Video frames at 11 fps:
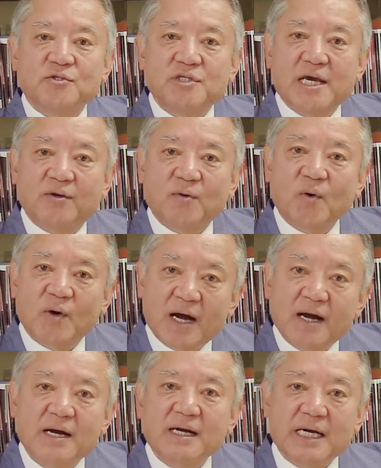利恵公
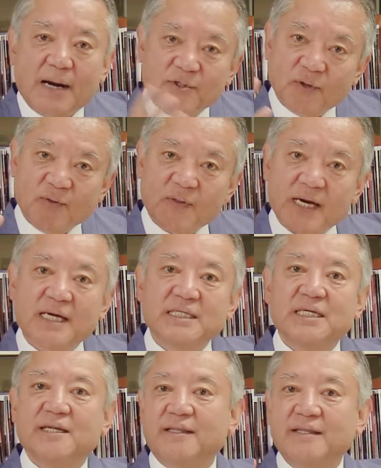が兜の中
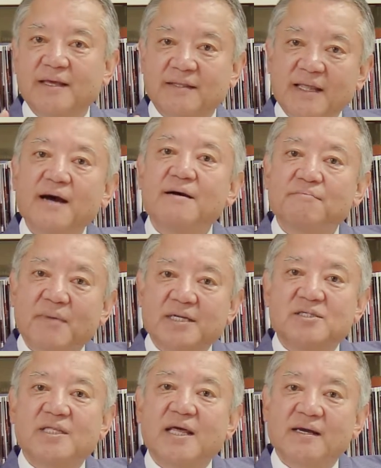に入れていた
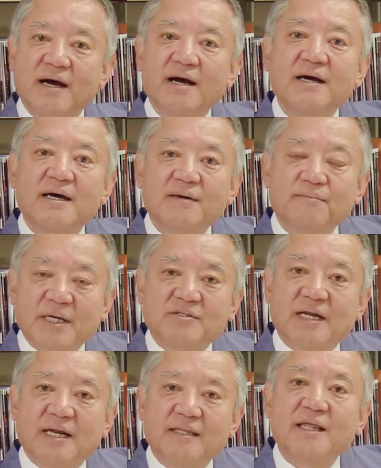マリ支天が
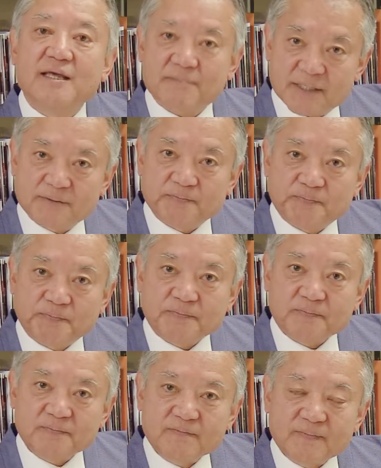祀られていま
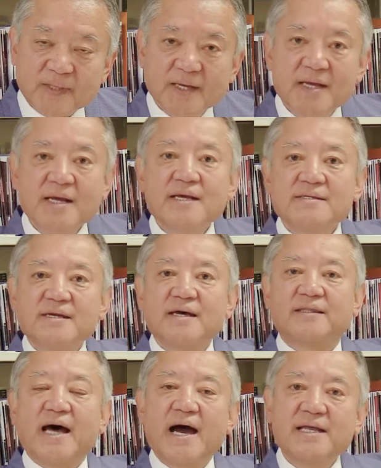すさ
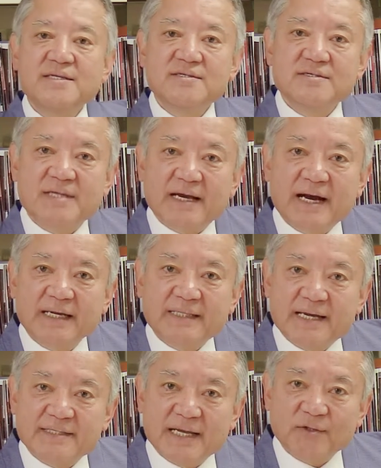あ第二次世界
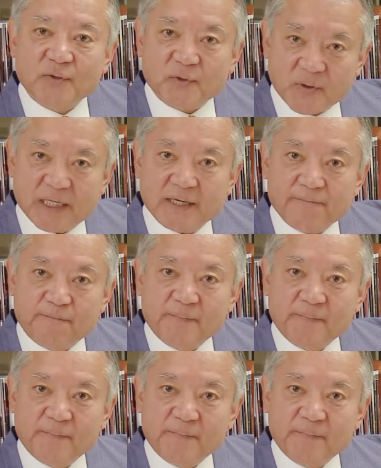大戦の時